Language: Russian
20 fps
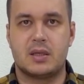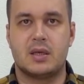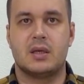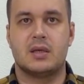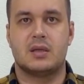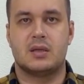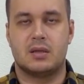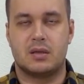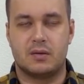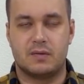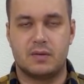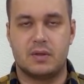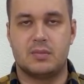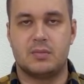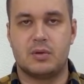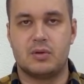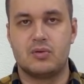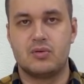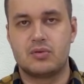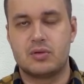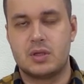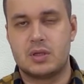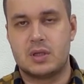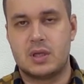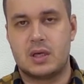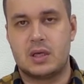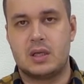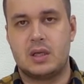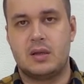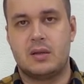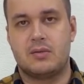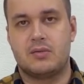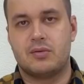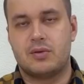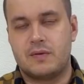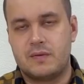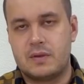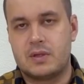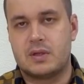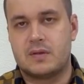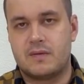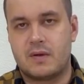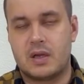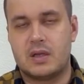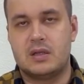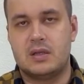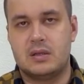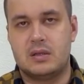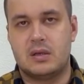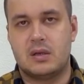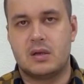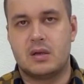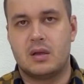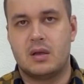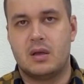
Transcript: это, видимо, нужно так делать, но это выглядит отвратительно.